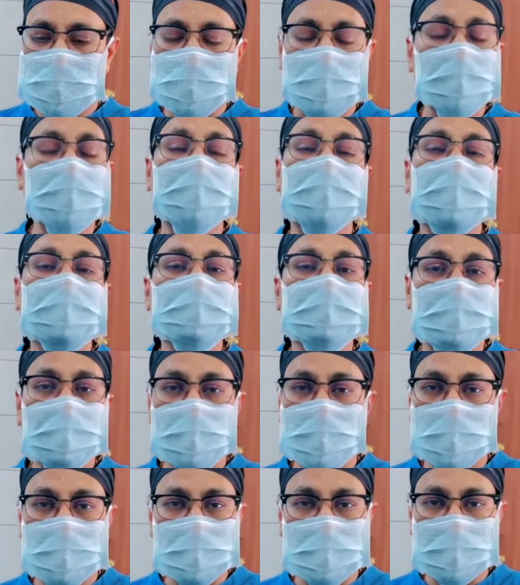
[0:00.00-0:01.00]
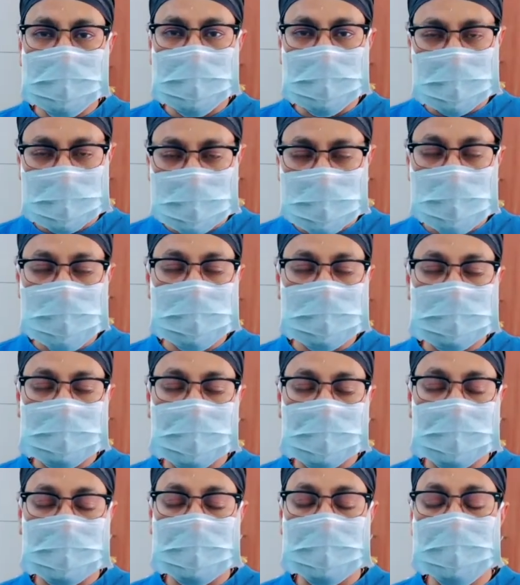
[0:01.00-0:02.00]
কনফিডেন্সটা লো লো হয়ে
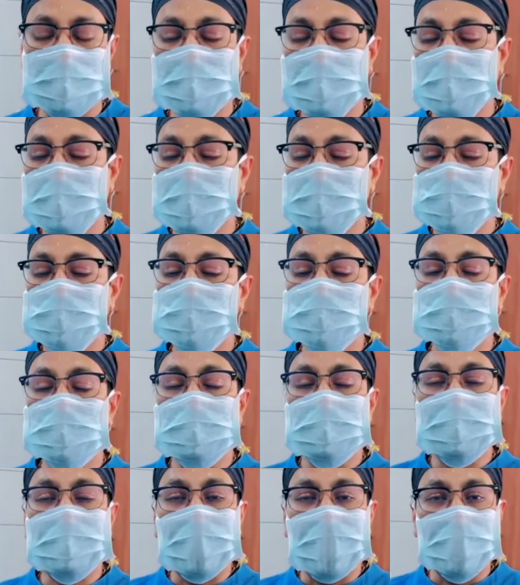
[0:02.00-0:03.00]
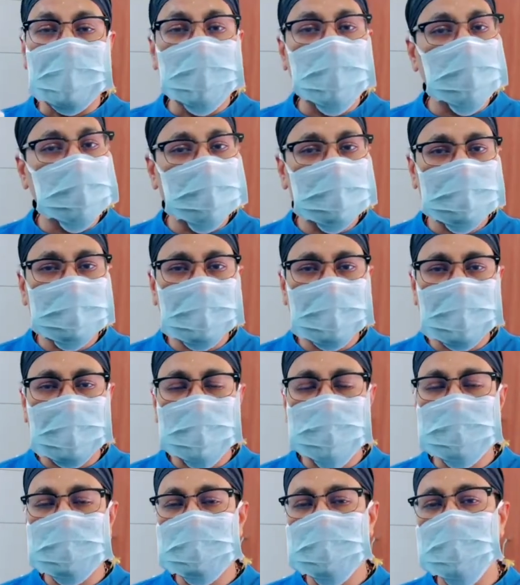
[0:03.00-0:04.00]
থাকে তো গাইনোকোমেস্টিয়া
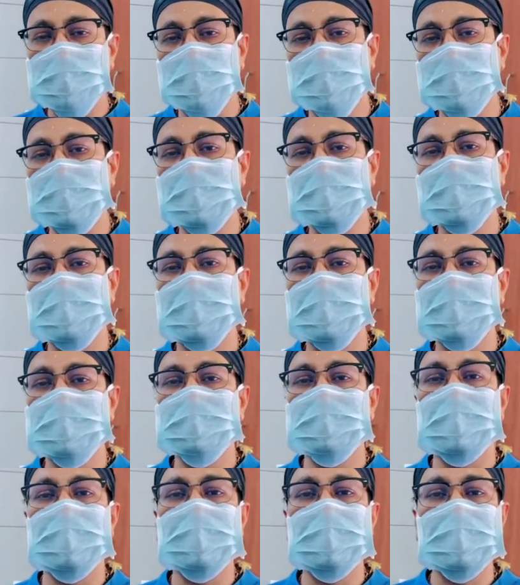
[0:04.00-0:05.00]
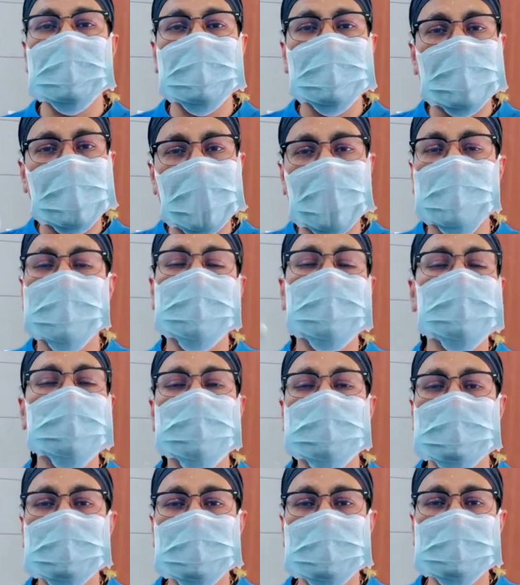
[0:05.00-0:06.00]
আরো যদি হয়ে গেলে তাহলে এর একমাত্র
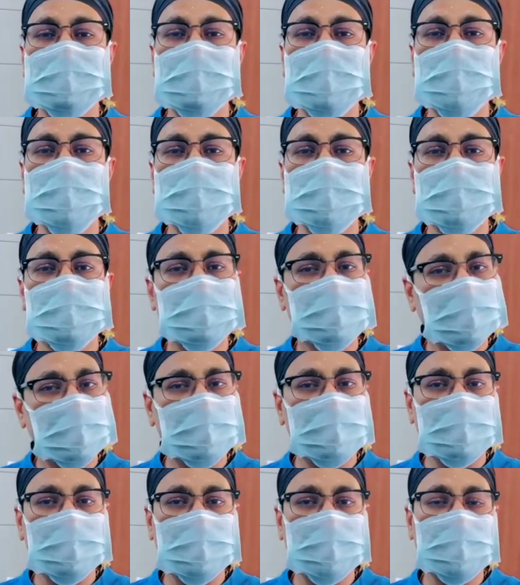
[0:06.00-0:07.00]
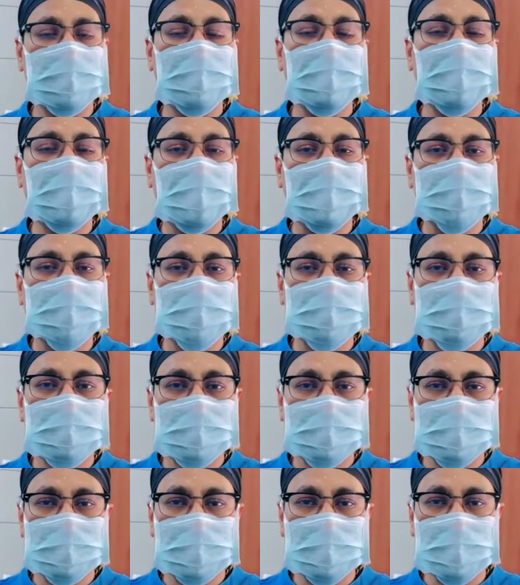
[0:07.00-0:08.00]
চিকিৎসা হচ্ছে সার্জারি মানে
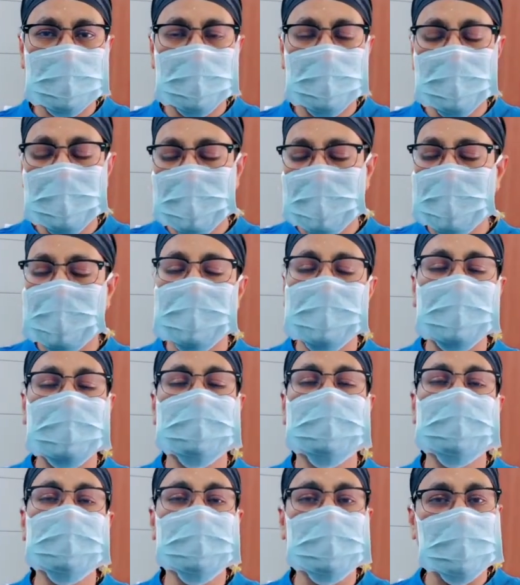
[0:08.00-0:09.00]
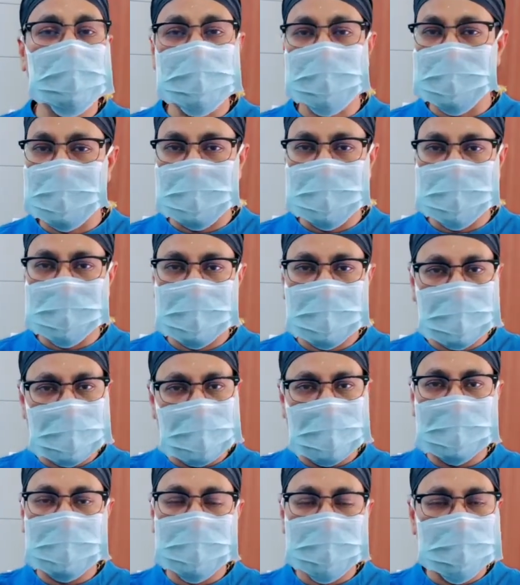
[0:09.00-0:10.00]
লাইপোসাকশন অ্যান্ড এক্সিশন অফ গ্ল্যান্ড মানে
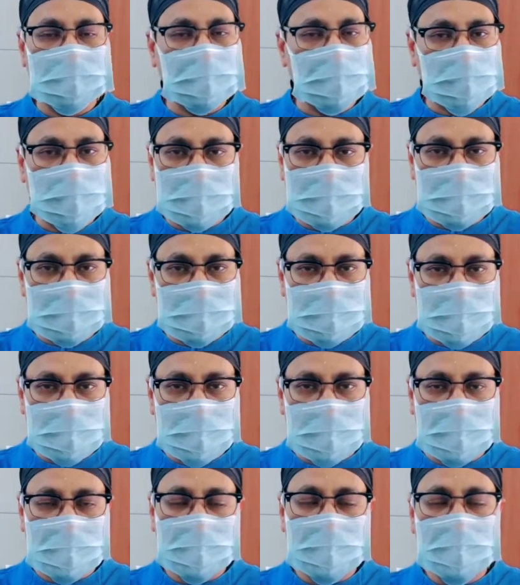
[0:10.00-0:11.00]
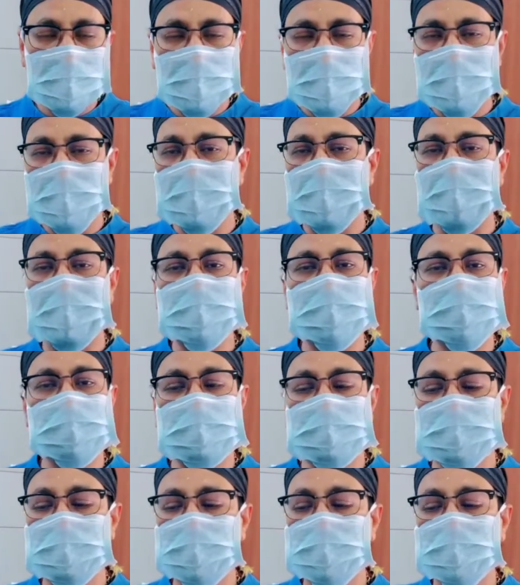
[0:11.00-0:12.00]
গ্ল্যান্ডটা বের করে দিতে হয় আর
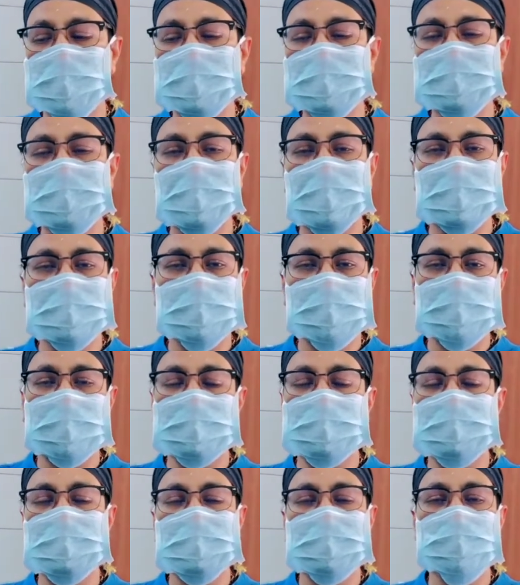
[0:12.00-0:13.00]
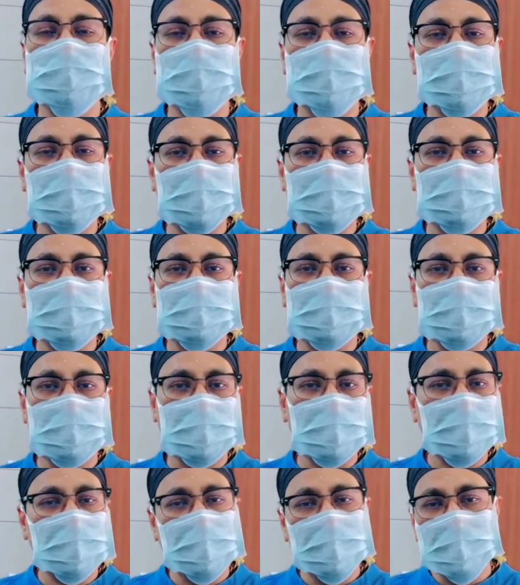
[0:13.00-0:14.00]
লাইপোসাকশন করে আশেপাশে যা চর্বি আছে
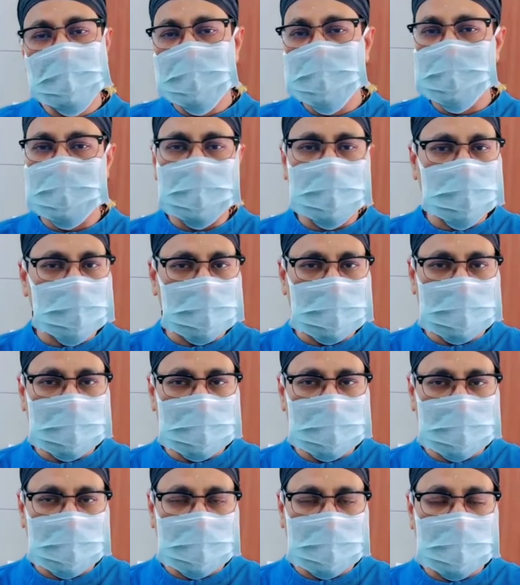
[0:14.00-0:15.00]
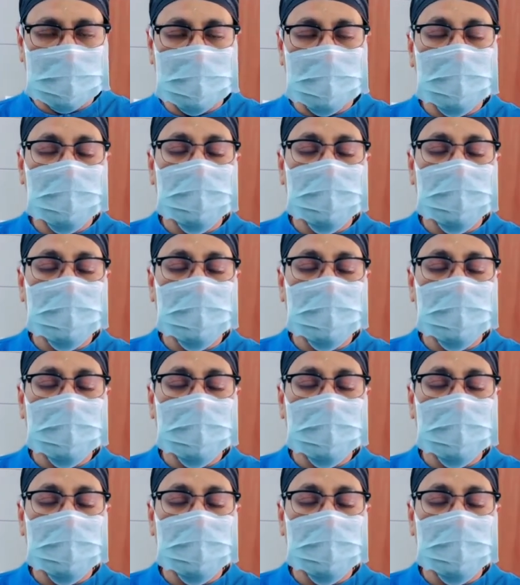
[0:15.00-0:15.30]
সেটা বের করে দিতে হয়